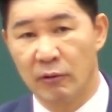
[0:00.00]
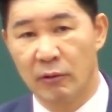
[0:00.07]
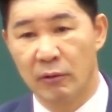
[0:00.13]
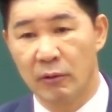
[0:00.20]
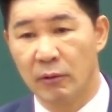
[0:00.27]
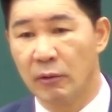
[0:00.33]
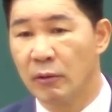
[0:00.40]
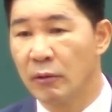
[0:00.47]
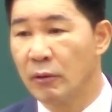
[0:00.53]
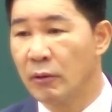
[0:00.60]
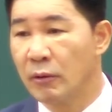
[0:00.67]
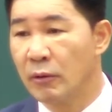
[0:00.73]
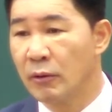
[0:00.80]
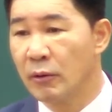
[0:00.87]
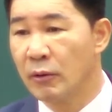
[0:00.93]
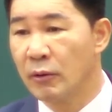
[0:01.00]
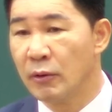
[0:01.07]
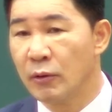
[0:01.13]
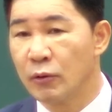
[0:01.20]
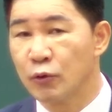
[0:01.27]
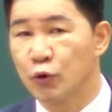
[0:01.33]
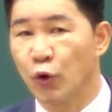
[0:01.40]

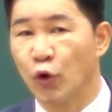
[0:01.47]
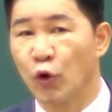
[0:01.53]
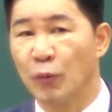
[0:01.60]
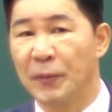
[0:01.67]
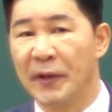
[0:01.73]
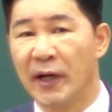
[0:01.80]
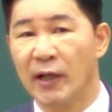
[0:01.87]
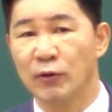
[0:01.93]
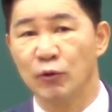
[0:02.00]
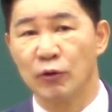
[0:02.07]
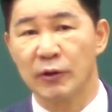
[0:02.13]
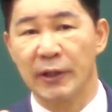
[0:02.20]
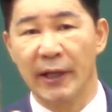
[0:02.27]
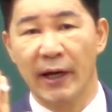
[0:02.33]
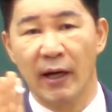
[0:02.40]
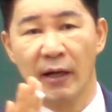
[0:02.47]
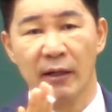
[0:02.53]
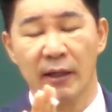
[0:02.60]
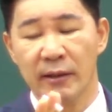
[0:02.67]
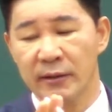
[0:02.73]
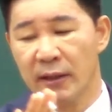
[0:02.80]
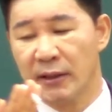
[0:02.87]
他毕业之后， 졸업해가지고 대학
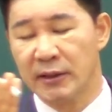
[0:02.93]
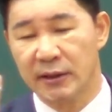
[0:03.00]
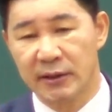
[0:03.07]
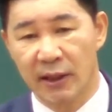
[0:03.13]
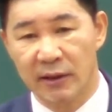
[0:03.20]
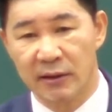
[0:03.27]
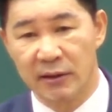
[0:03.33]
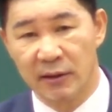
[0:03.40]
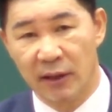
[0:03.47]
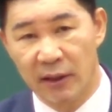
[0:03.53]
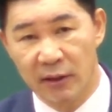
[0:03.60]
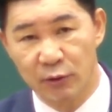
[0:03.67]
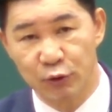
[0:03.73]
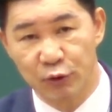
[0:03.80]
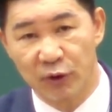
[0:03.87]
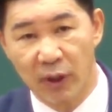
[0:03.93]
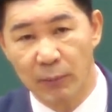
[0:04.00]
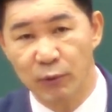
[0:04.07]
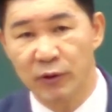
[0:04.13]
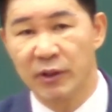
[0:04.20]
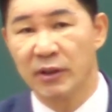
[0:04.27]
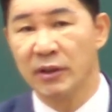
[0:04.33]
간다, 직장 들어가는
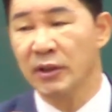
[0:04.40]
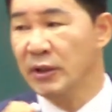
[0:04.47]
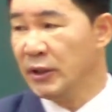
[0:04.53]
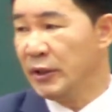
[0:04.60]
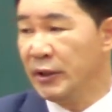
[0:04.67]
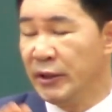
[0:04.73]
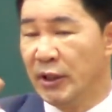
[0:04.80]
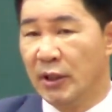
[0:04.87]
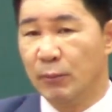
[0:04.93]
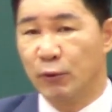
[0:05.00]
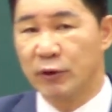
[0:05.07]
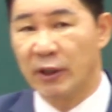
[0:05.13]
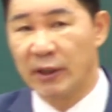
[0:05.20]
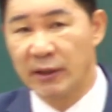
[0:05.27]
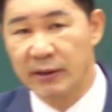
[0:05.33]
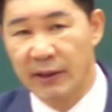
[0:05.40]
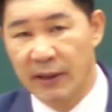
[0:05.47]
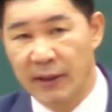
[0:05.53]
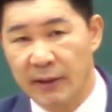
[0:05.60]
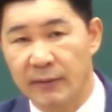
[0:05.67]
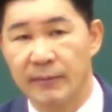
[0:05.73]
순간부터 일부 찬양대.